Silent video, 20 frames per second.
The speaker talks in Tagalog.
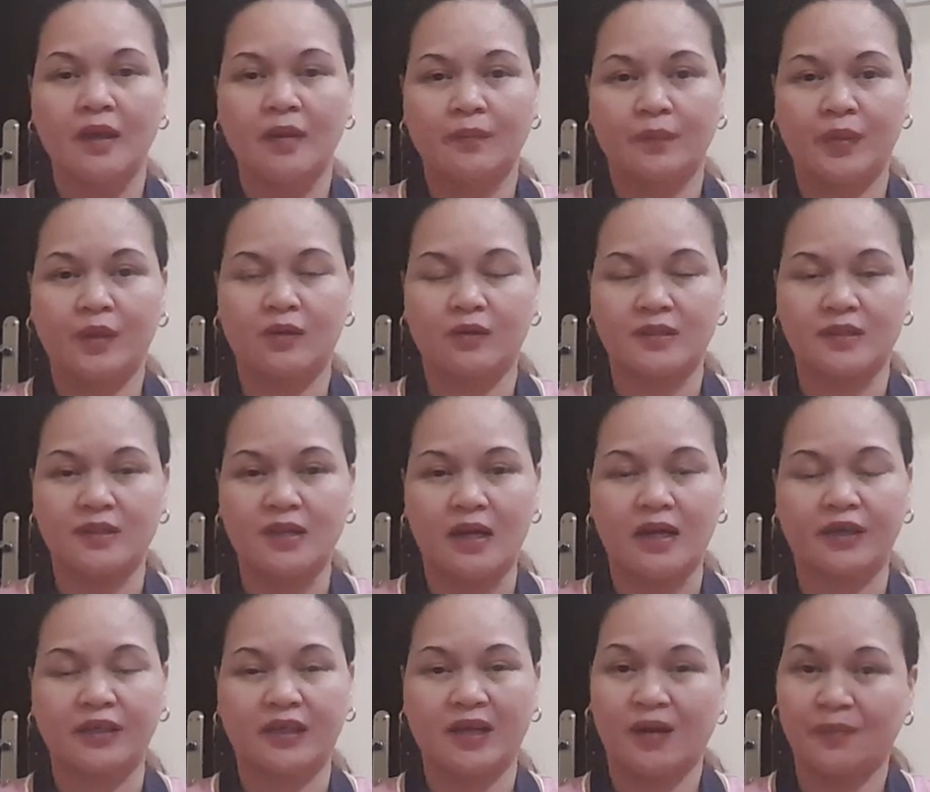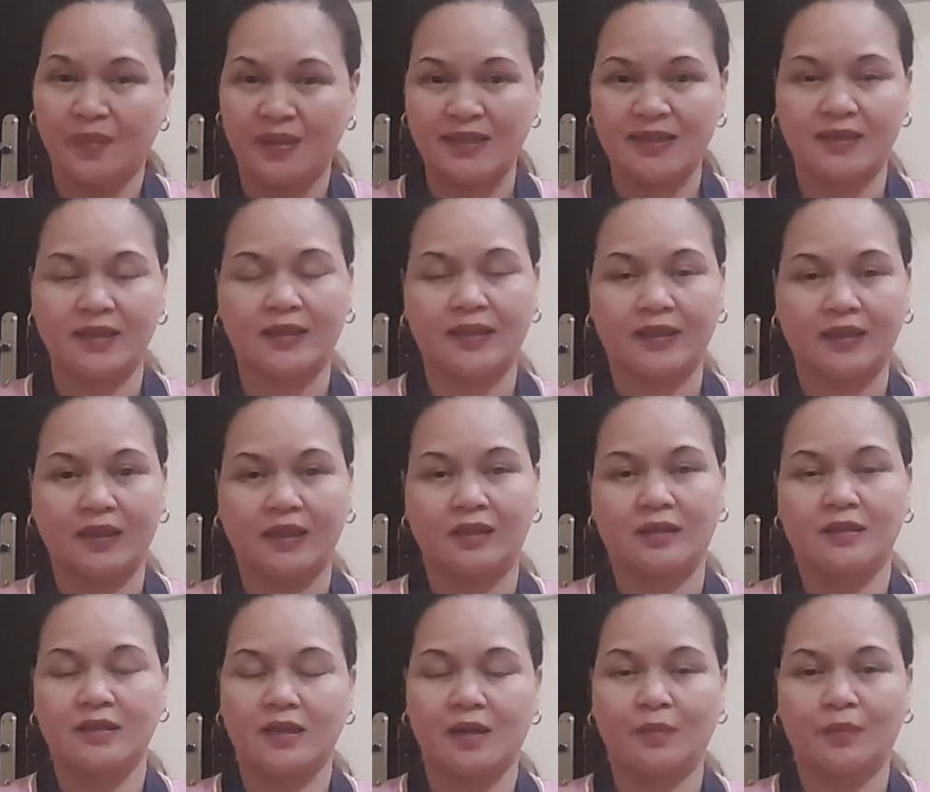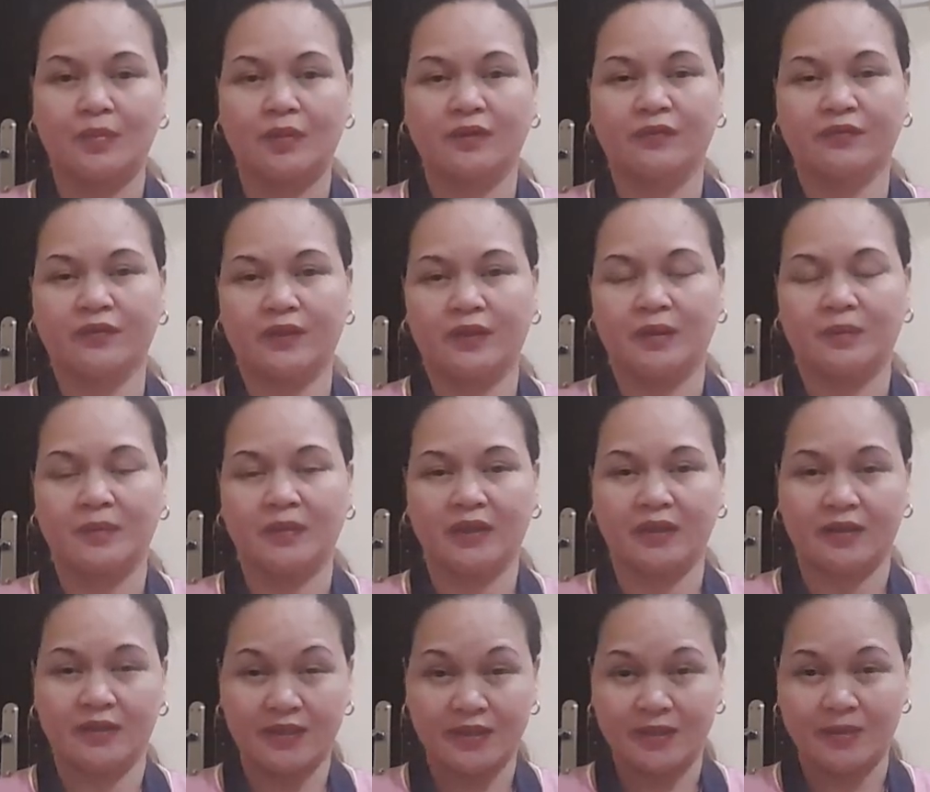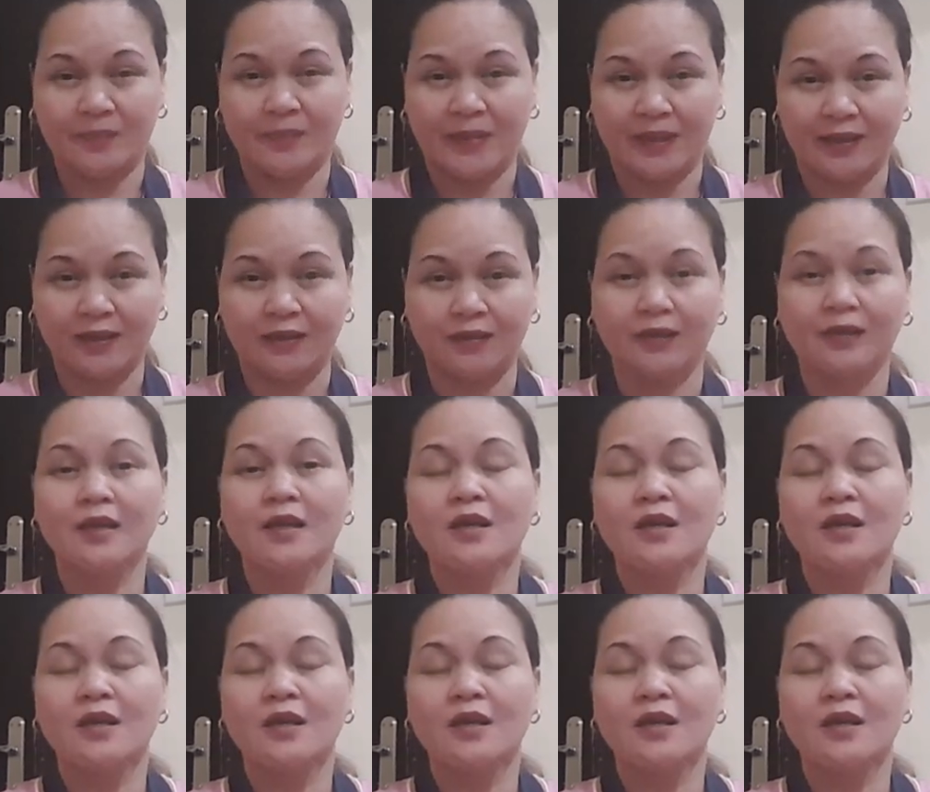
because the hard copy is the technical sample for that material submittal